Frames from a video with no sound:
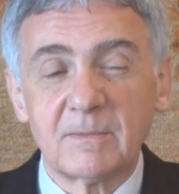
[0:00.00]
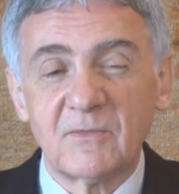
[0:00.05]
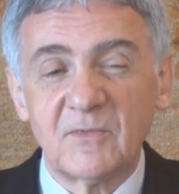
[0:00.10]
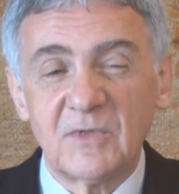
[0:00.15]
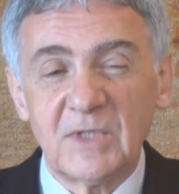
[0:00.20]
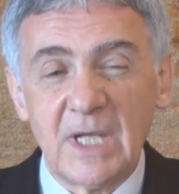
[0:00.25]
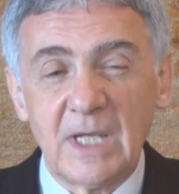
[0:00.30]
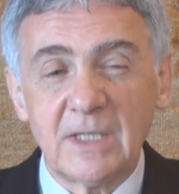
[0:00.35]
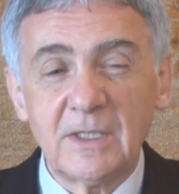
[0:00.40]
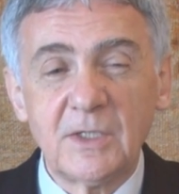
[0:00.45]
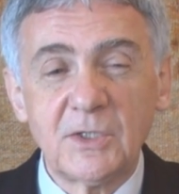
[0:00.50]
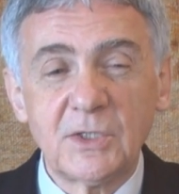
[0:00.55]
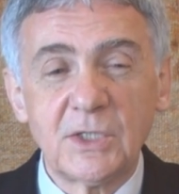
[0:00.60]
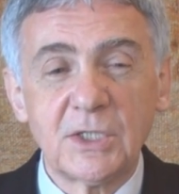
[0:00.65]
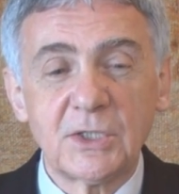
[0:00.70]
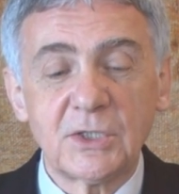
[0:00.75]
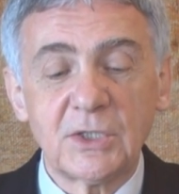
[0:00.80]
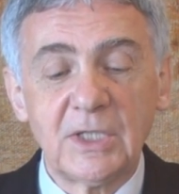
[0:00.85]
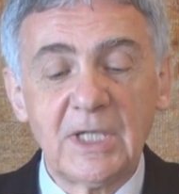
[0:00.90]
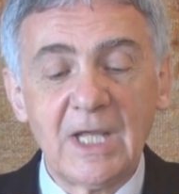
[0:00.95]
Wydaje
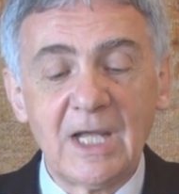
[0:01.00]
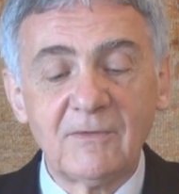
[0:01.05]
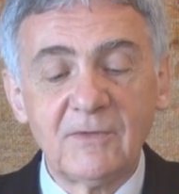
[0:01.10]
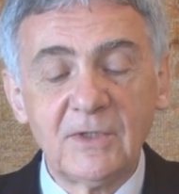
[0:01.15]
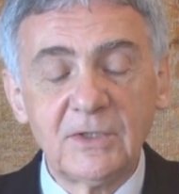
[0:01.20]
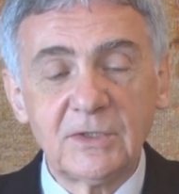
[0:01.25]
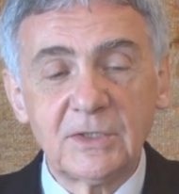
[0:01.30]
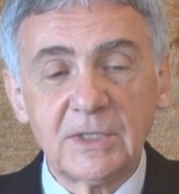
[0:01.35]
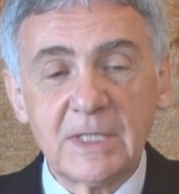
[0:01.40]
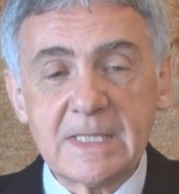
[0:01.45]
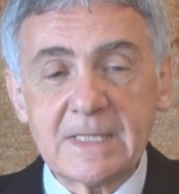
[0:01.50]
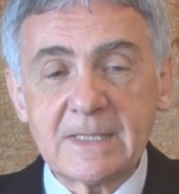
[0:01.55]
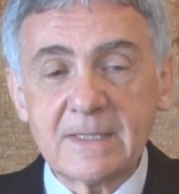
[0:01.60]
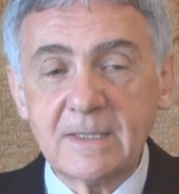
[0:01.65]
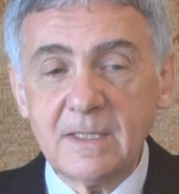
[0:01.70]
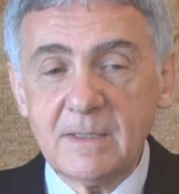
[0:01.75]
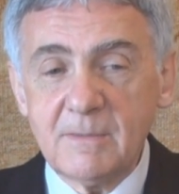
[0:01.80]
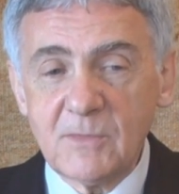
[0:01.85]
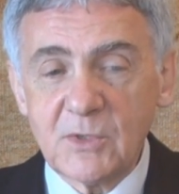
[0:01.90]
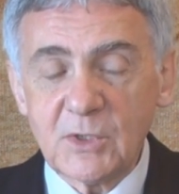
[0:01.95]
się, że nawet
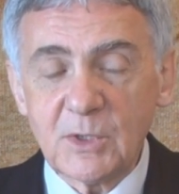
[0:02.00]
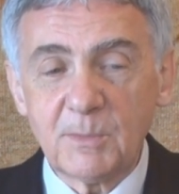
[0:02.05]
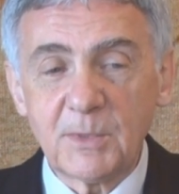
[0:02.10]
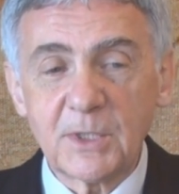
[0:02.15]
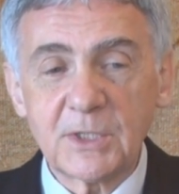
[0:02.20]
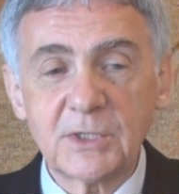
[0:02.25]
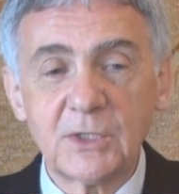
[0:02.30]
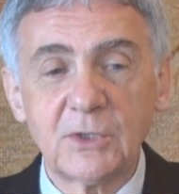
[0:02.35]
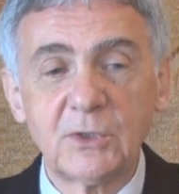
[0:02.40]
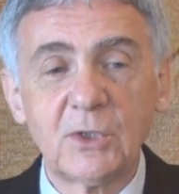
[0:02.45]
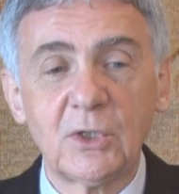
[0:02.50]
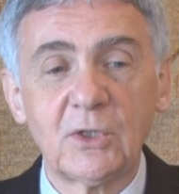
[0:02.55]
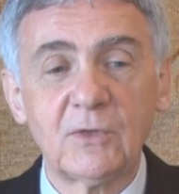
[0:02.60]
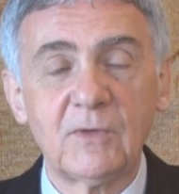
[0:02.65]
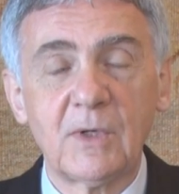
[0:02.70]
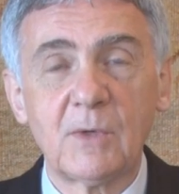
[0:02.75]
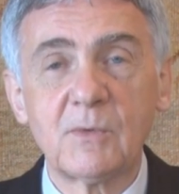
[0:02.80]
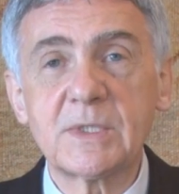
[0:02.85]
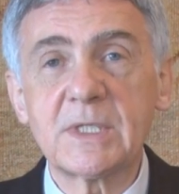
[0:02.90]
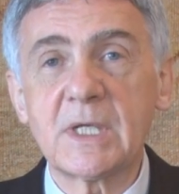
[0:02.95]
z tym, co
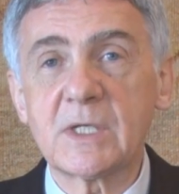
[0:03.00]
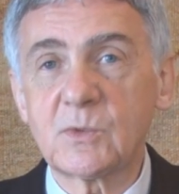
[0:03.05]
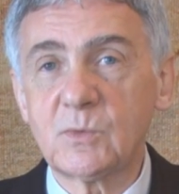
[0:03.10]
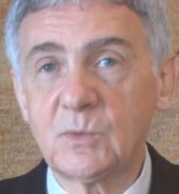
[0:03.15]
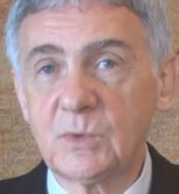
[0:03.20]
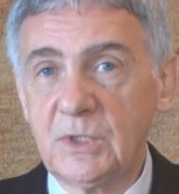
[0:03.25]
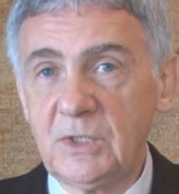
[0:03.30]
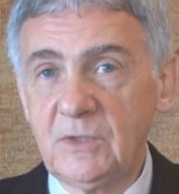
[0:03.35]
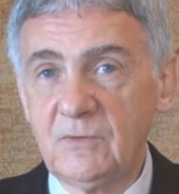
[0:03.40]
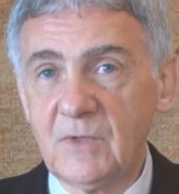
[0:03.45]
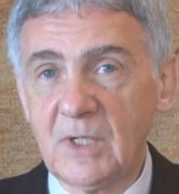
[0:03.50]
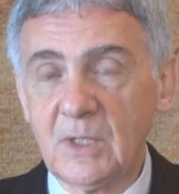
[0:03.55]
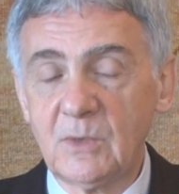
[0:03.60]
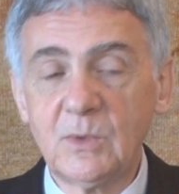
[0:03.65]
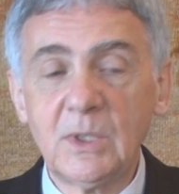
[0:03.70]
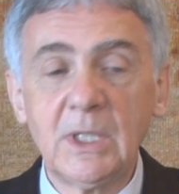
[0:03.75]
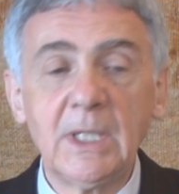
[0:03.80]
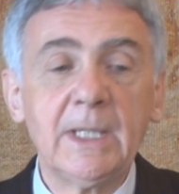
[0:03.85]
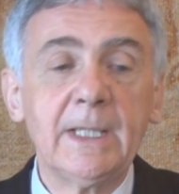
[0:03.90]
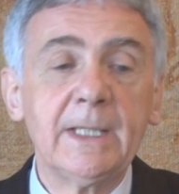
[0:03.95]
prezentował,
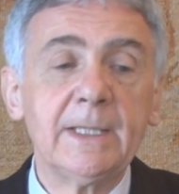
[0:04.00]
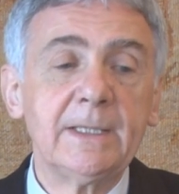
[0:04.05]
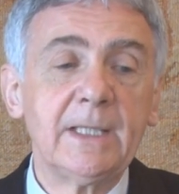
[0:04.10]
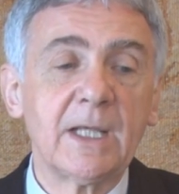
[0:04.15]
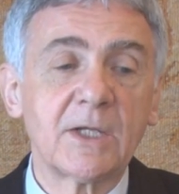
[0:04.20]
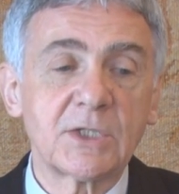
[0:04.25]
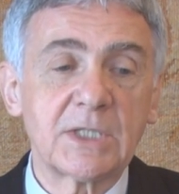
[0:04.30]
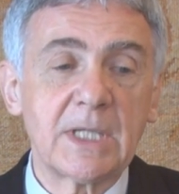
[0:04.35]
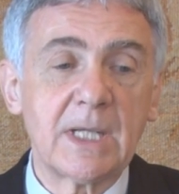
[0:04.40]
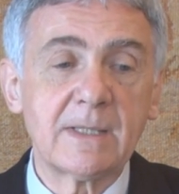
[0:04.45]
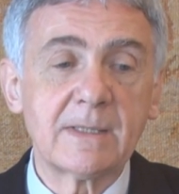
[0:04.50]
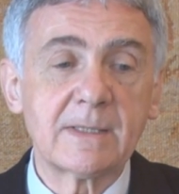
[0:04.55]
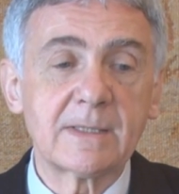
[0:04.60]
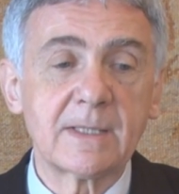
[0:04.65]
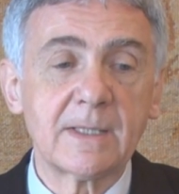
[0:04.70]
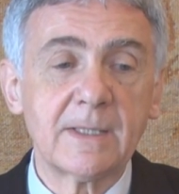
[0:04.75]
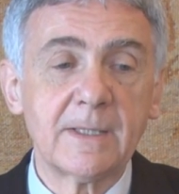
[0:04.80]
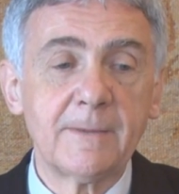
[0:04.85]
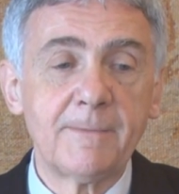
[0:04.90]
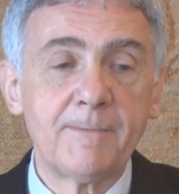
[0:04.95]
zasługiwał na
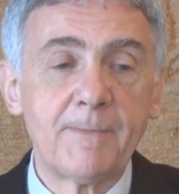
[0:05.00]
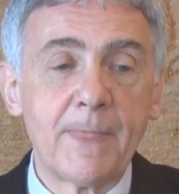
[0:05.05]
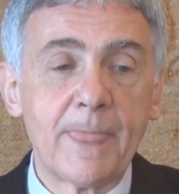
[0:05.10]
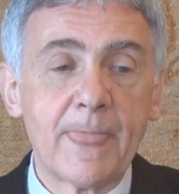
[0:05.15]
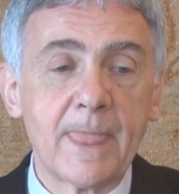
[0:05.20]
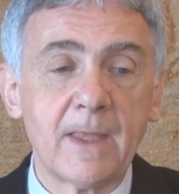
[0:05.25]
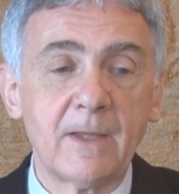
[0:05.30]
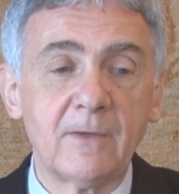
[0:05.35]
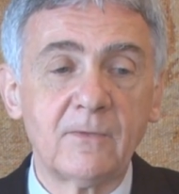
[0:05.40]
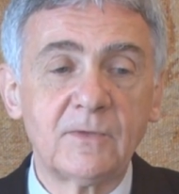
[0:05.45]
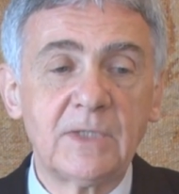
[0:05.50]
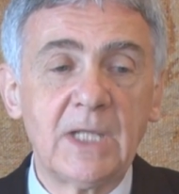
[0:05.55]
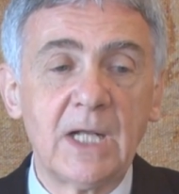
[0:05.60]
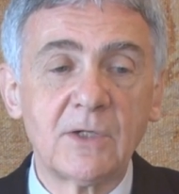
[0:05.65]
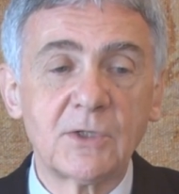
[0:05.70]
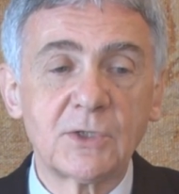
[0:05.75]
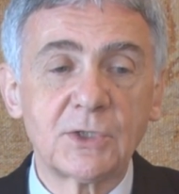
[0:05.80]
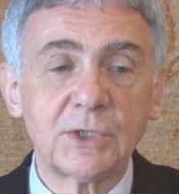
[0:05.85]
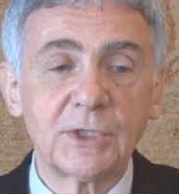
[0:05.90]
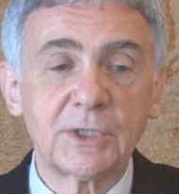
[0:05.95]
szansę w
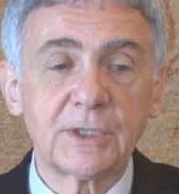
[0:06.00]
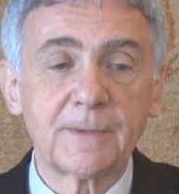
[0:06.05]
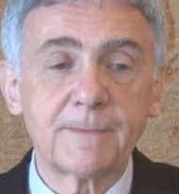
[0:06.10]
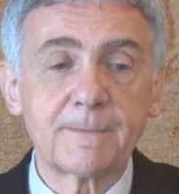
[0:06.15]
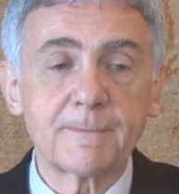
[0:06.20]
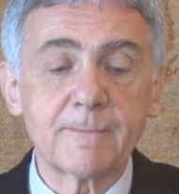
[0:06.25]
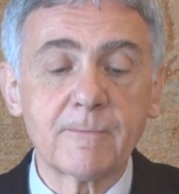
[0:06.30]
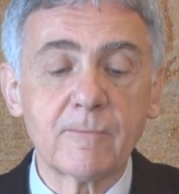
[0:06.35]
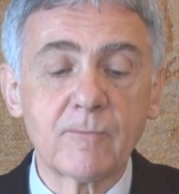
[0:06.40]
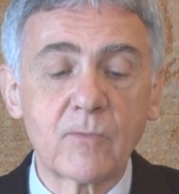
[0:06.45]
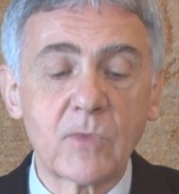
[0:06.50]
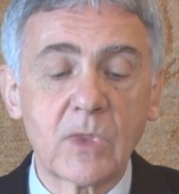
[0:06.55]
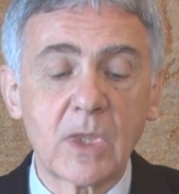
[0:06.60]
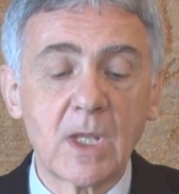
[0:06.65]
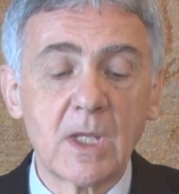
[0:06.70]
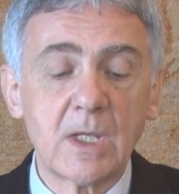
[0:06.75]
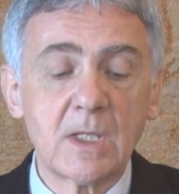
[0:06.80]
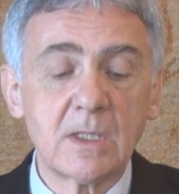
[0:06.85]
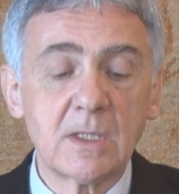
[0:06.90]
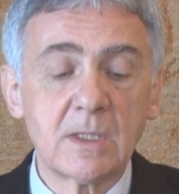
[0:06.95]
dalszych
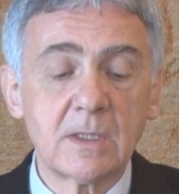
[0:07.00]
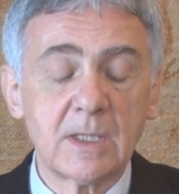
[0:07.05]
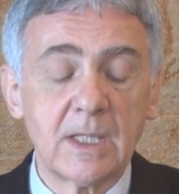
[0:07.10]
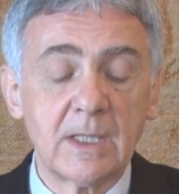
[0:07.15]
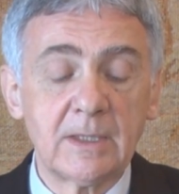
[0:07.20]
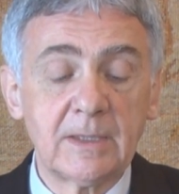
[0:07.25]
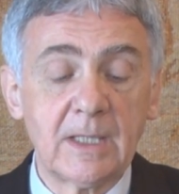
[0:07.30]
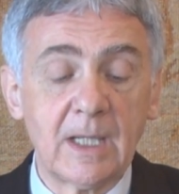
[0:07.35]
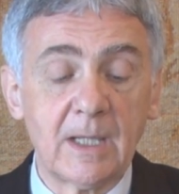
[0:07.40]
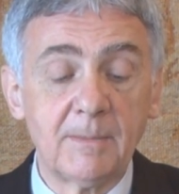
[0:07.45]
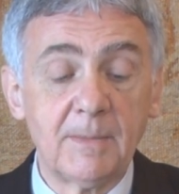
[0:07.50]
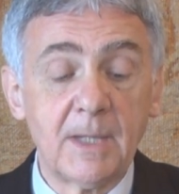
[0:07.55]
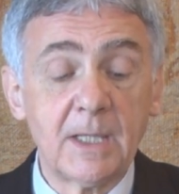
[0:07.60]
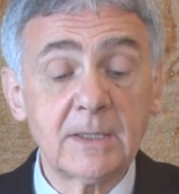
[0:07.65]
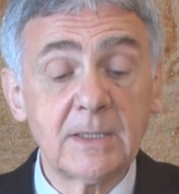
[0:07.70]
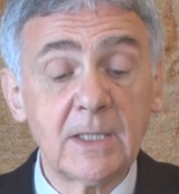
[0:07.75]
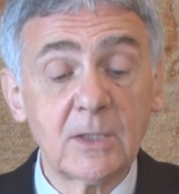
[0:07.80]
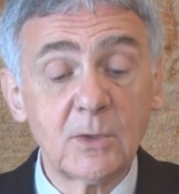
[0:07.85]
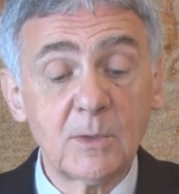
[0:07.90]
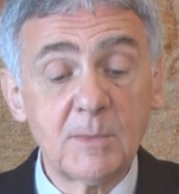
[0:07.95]
mm,
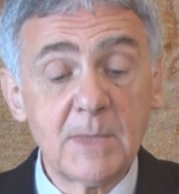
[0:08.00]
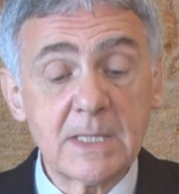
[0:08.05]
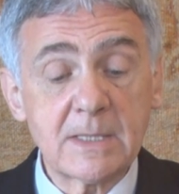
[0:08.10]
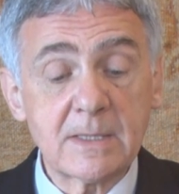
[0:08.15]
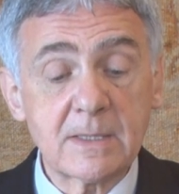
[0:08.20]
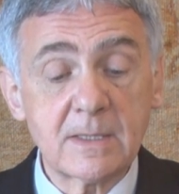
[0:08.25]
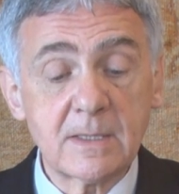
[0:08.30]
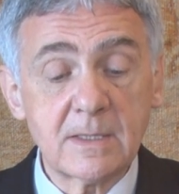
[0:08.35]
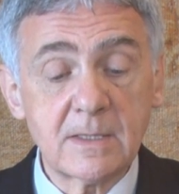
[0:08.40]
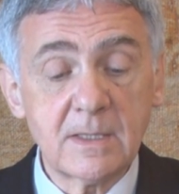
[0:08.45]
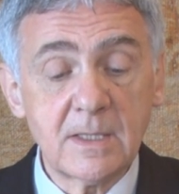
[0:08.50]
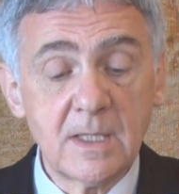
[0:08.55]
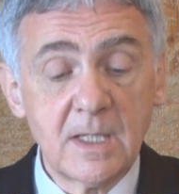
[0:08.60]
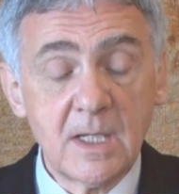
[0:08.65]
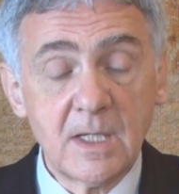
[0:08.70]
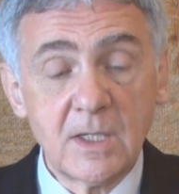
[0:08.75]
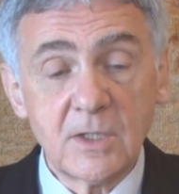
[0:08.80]
etapach, natomiast e,